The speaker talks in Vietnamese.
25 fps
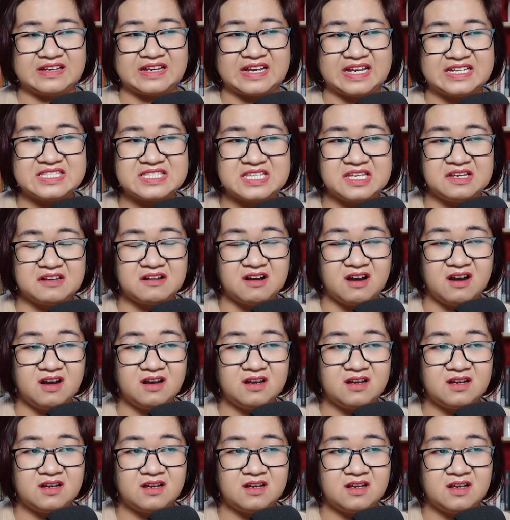Cái gì cơ?
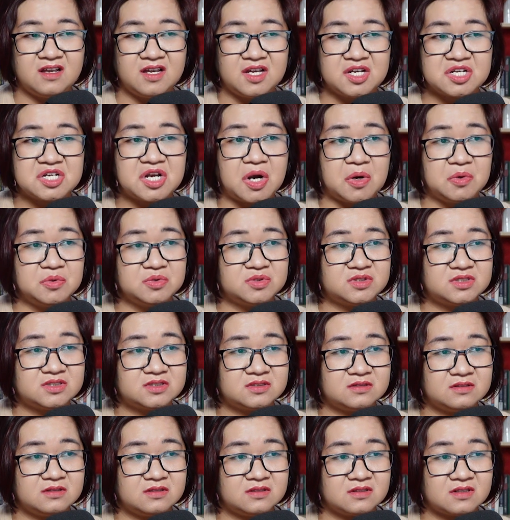Cậu
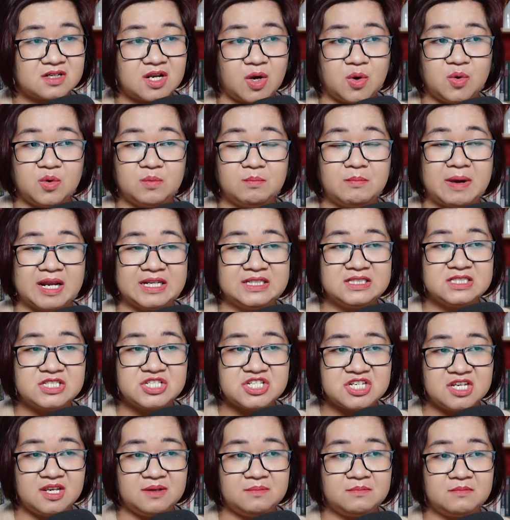cậu bắn
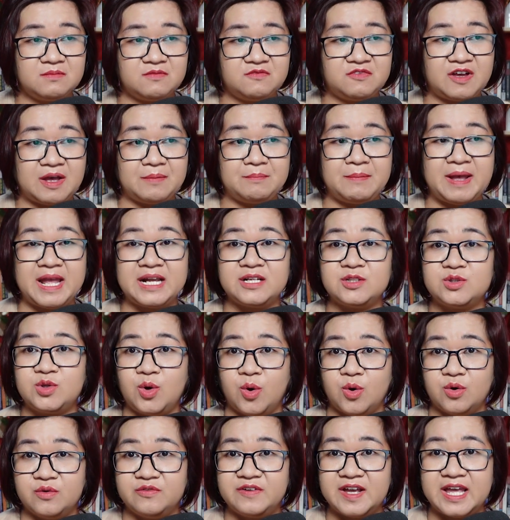chim và mang
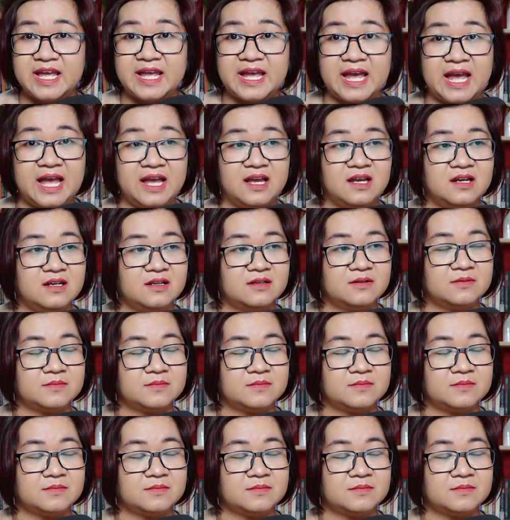tổ về à?